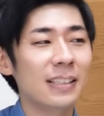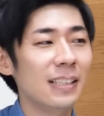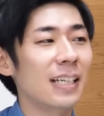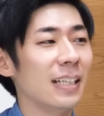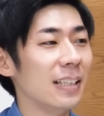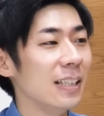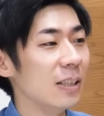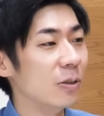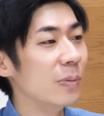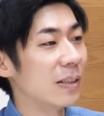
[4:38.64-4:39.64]
生時代
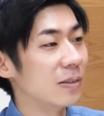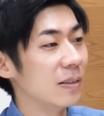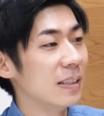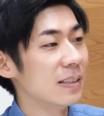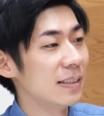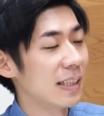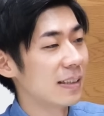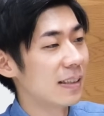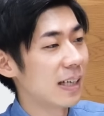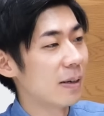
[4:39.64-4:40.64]
にうまくいっ
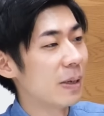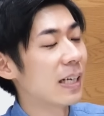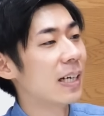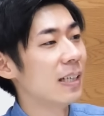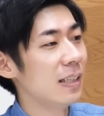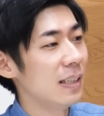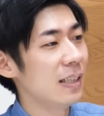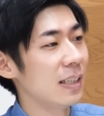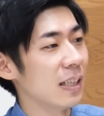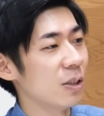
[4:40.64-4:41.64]
ちゃったがばかり
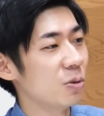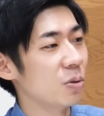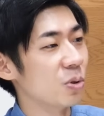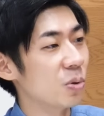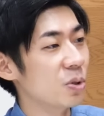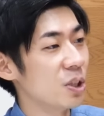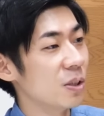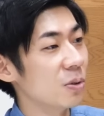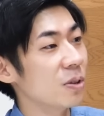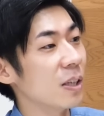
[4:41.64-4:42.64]
にちょっと調子に乗っ